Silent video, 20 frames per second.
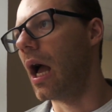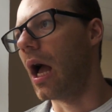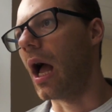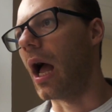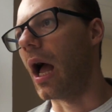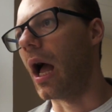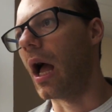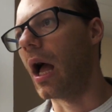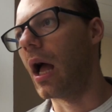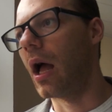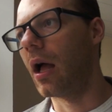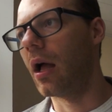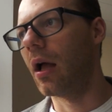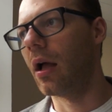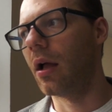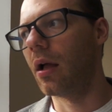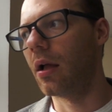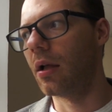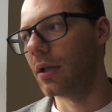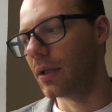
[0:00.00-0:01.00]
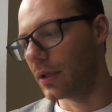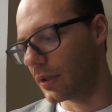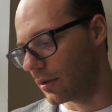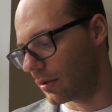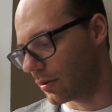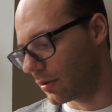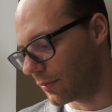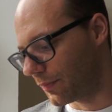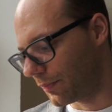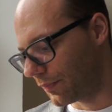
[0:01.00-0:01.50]
А
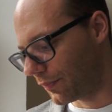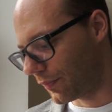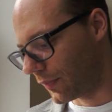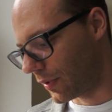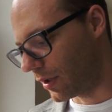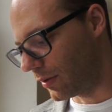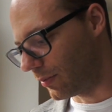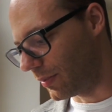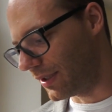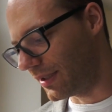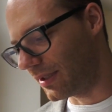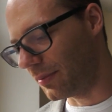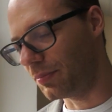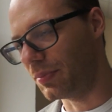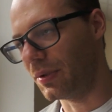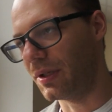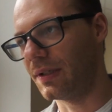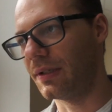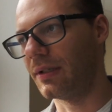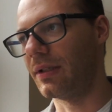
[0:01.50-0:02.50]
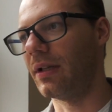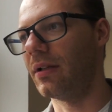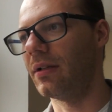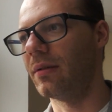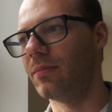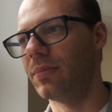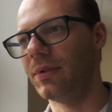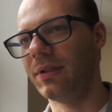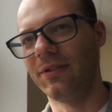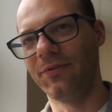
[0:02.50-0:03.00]
э, как бы это
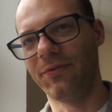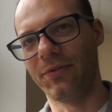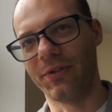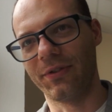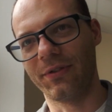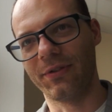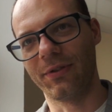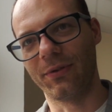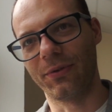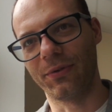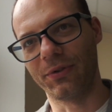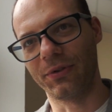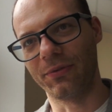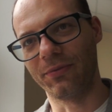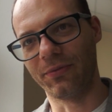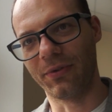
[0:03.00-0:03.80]
перестало быть дифференцирующим